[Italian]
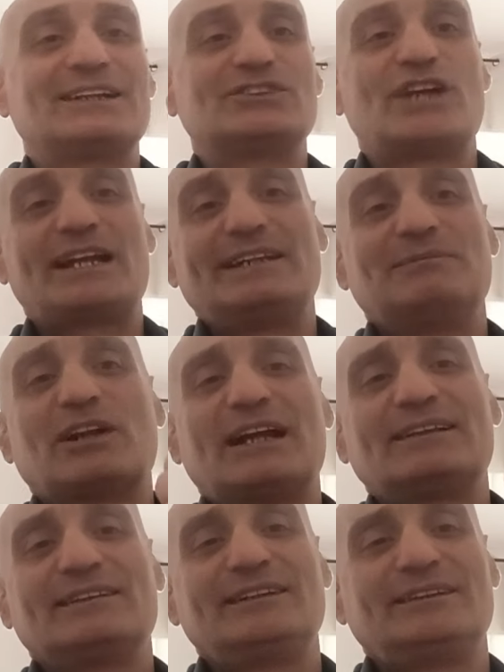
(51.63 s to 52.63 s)
Gianni
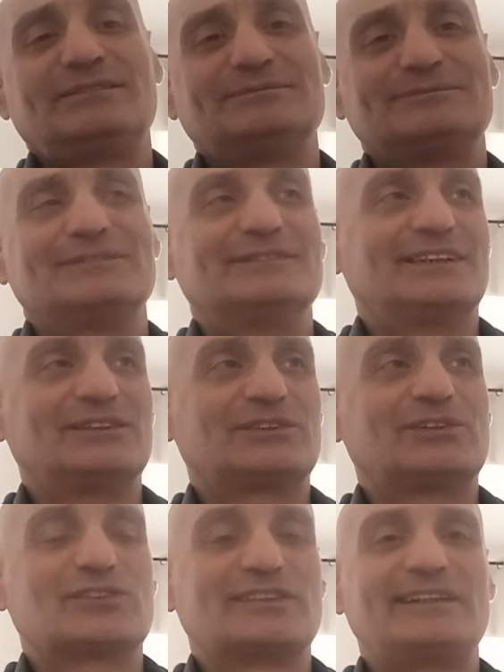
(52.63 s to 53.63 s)
Morandi
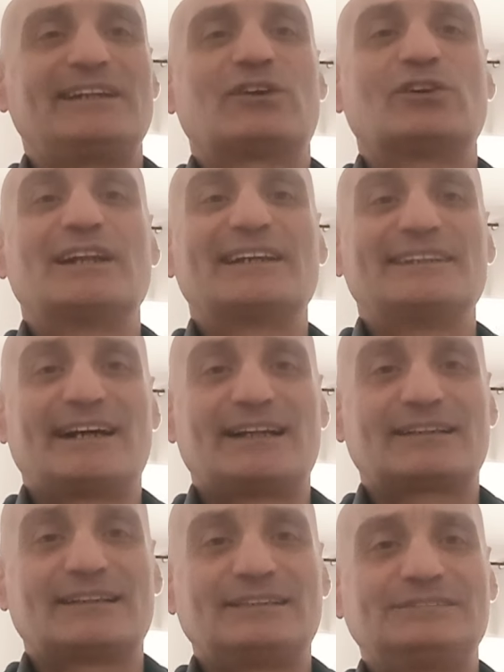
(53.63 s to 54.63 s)
dentro l'osteria con la
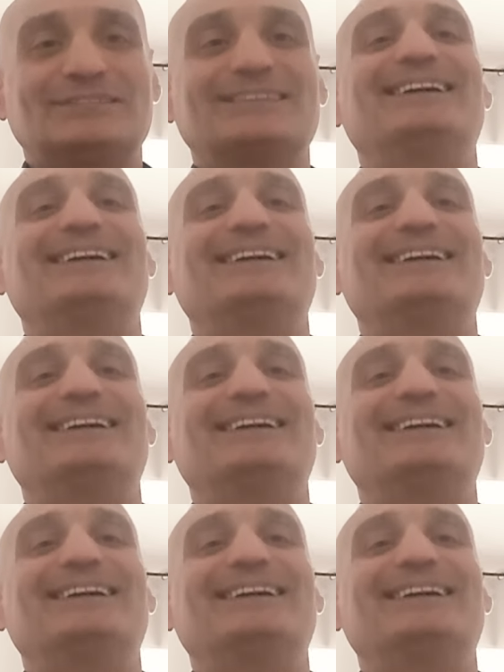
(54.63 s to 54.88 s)
chitarra,